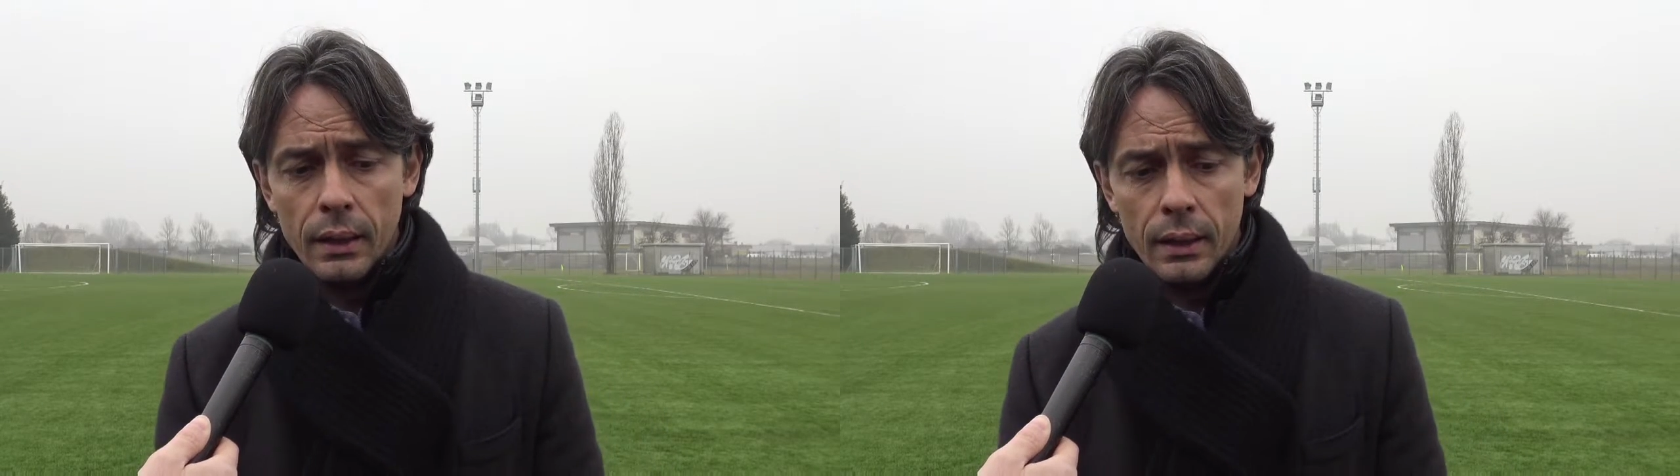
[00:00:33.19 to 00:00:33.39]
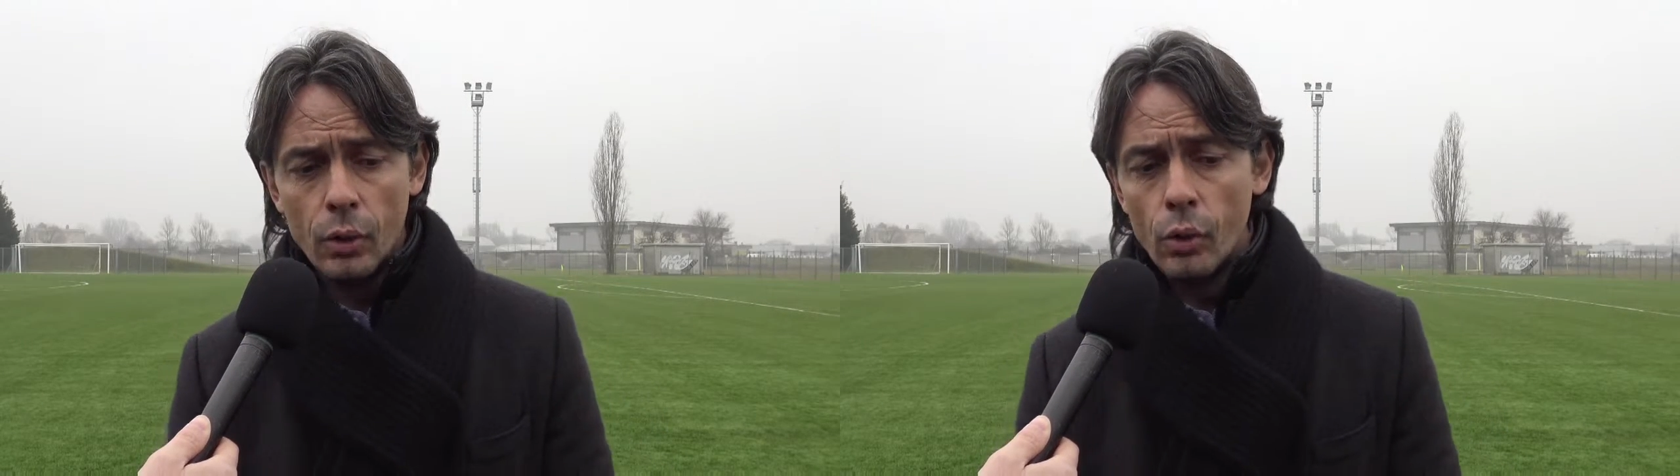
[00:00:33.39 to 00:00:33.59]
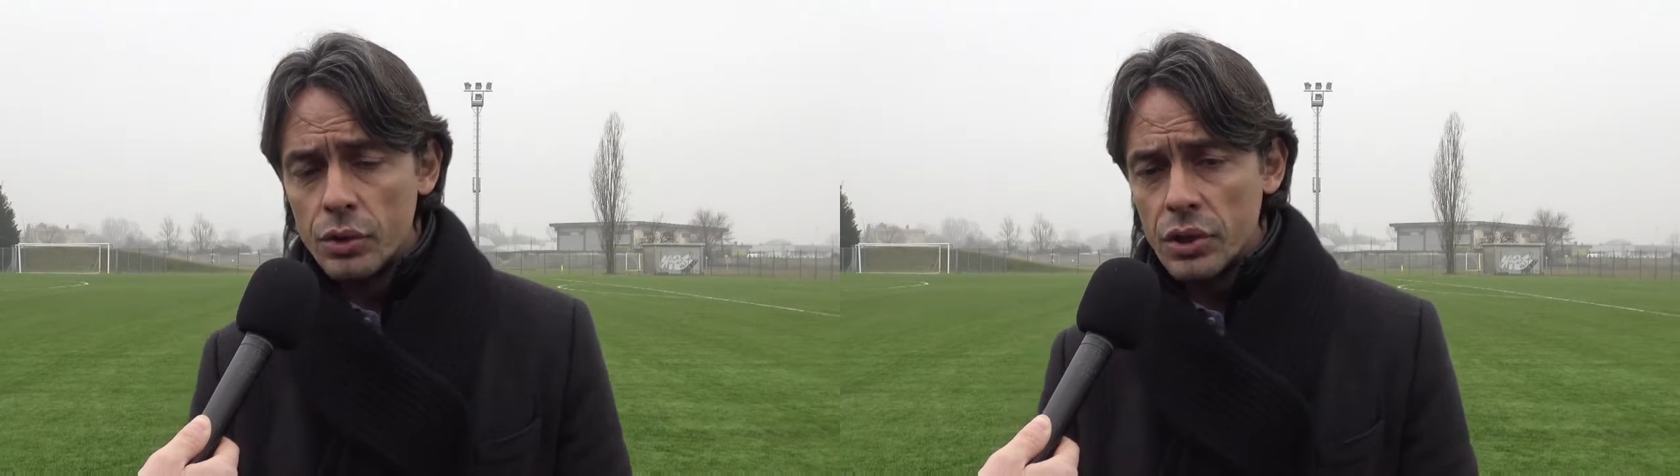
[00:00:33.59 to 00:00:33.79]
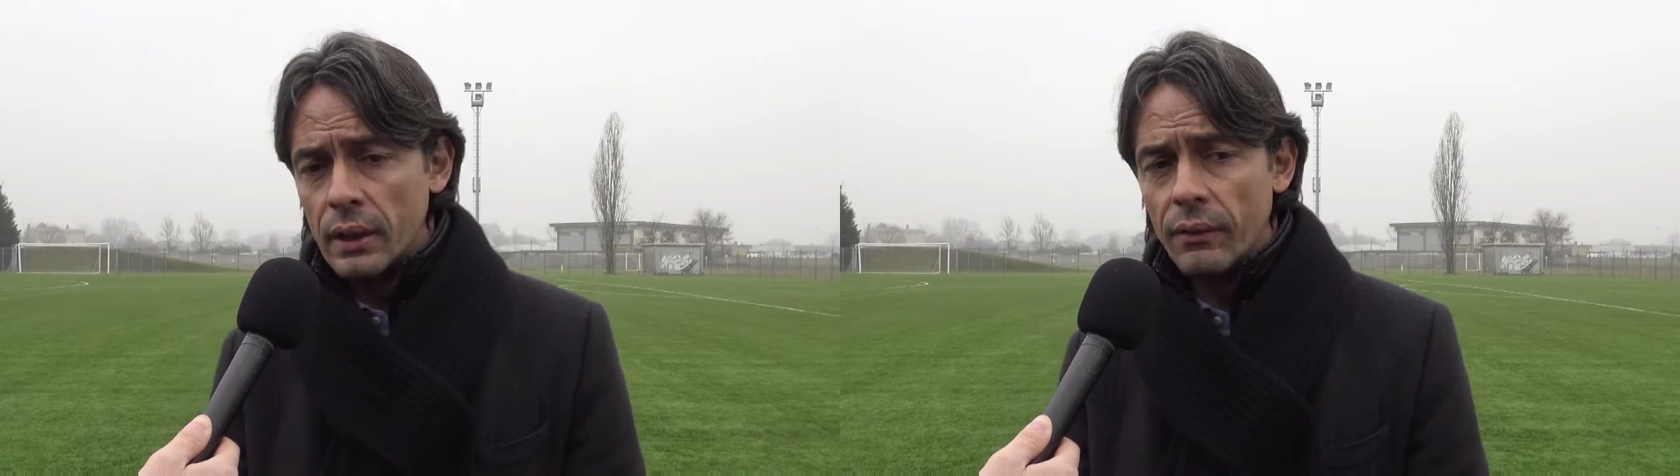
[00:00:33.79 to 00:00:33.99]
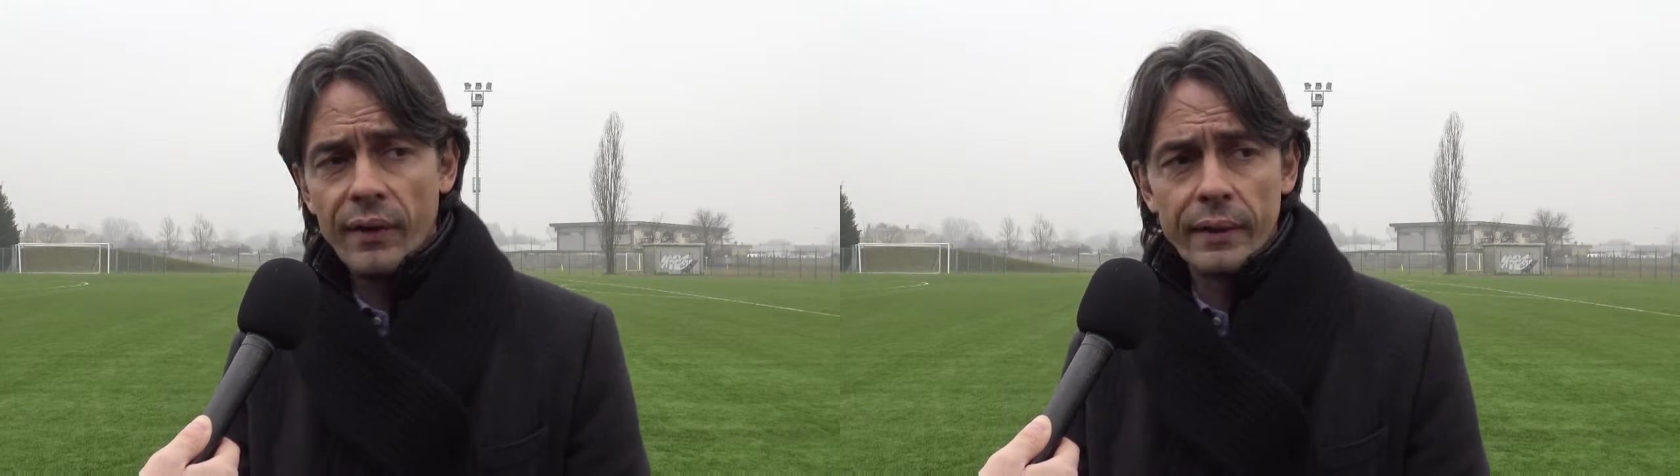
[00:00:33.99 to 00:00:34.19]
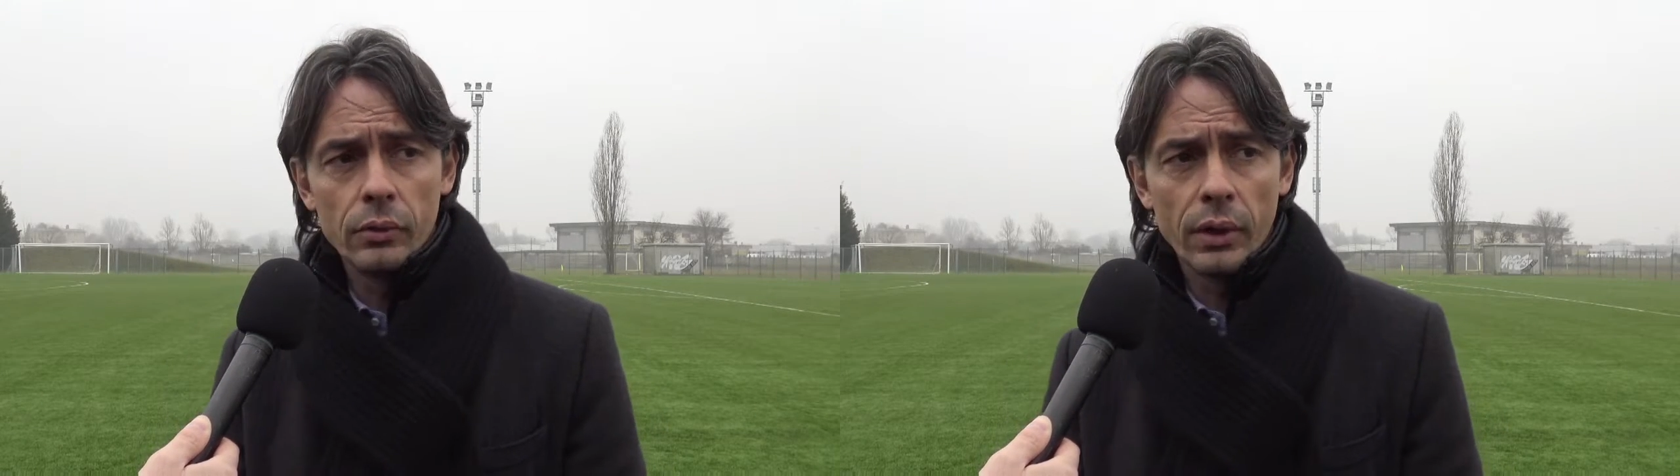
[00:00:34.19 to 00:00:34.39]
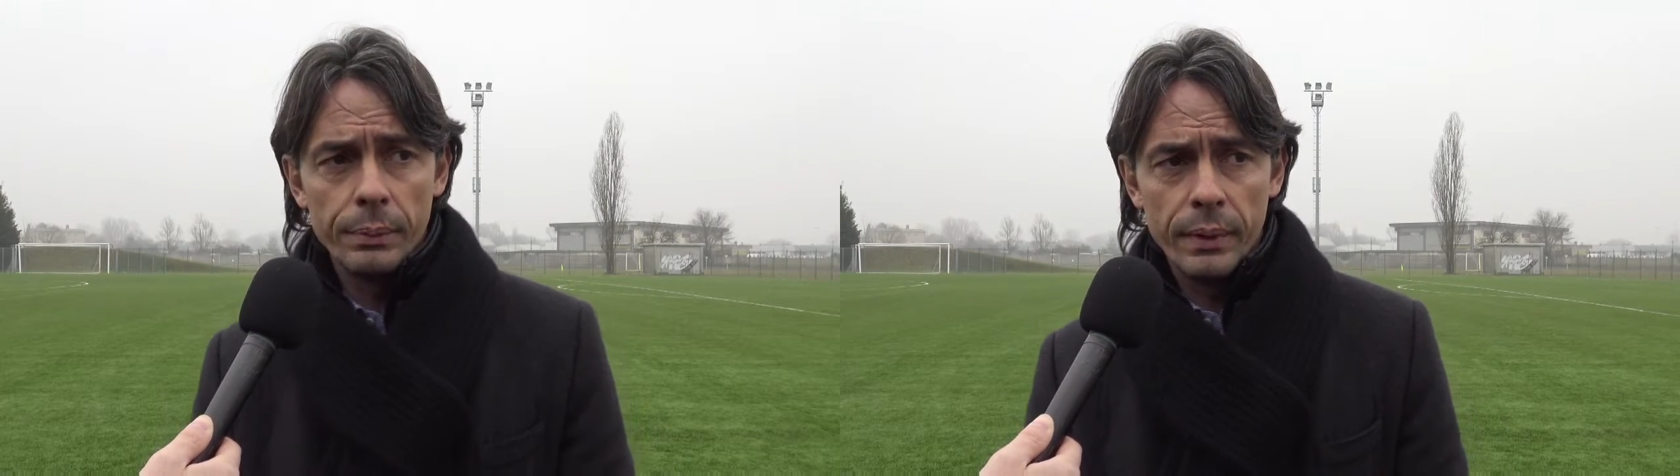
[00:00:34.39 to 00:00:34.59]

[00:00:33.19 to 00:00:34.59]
e consci del fatto che